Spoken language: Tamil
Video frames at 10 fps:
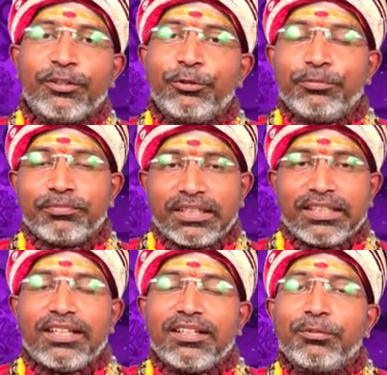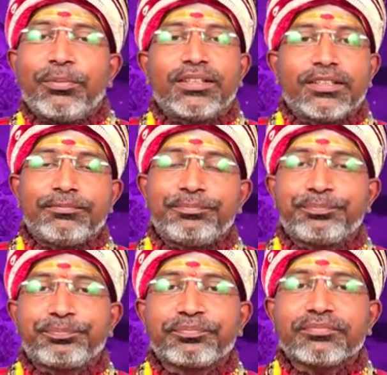இருக்கும் அதனால் அதை பார்த்தேன்
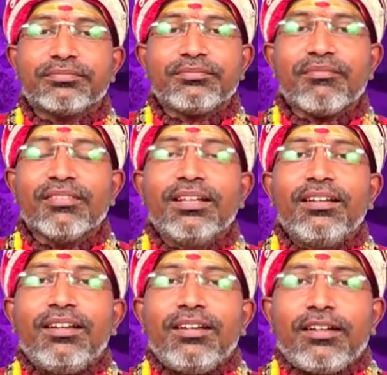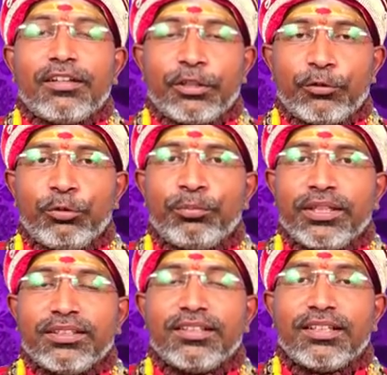அதுதான்
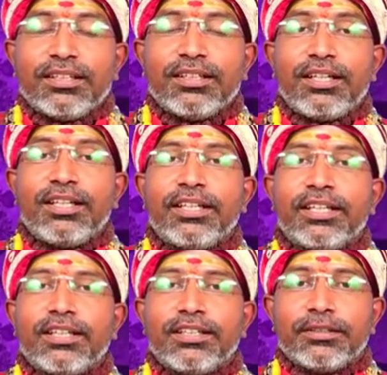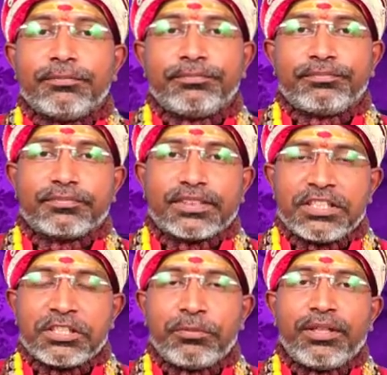உண்மை அதனால் நீங்கள்
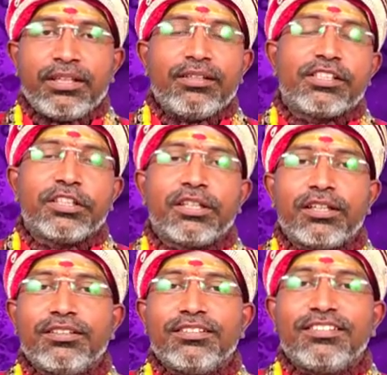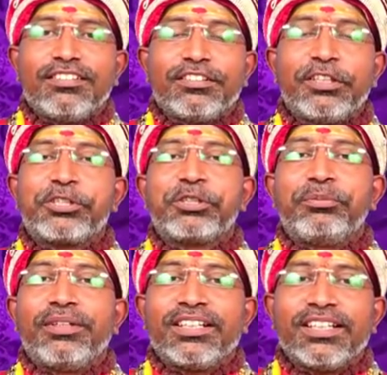கஞ்சமலை சித்திரை
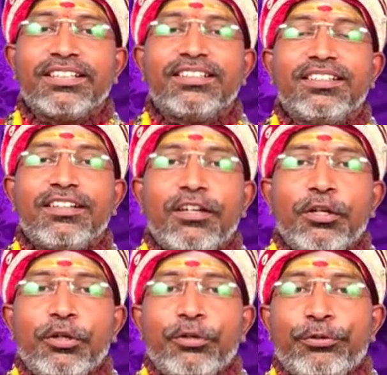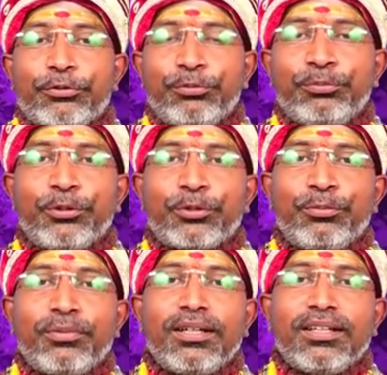தரிசனம் பண்ணுங்கள் ரொம்ப
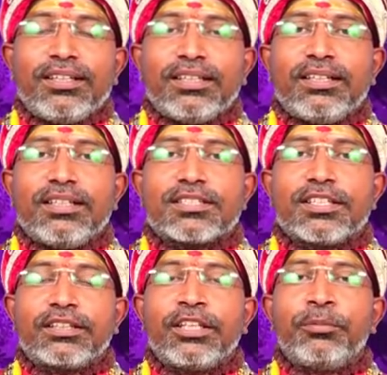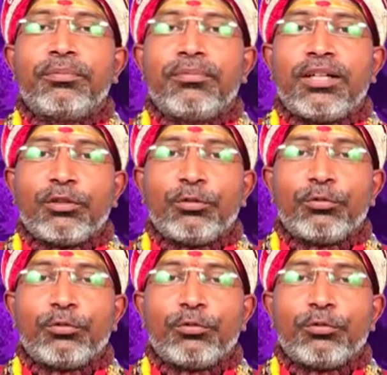ரொம்ப சத்தியமான